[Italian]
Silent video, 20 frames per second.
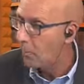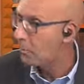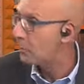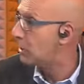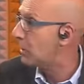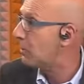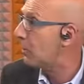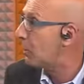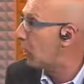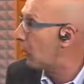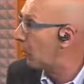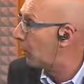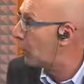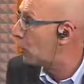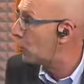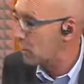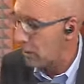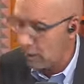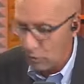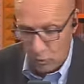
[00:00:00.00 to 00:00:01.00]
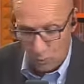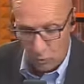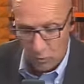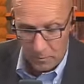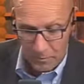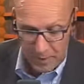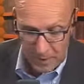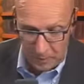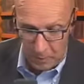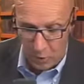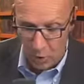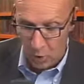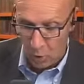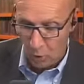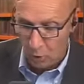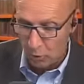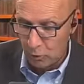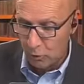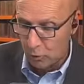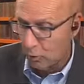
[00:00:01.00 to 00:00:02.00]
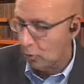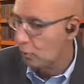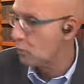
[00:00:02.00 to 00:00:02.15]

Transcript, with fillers: Proprio di pneumologia ci occupiamo con il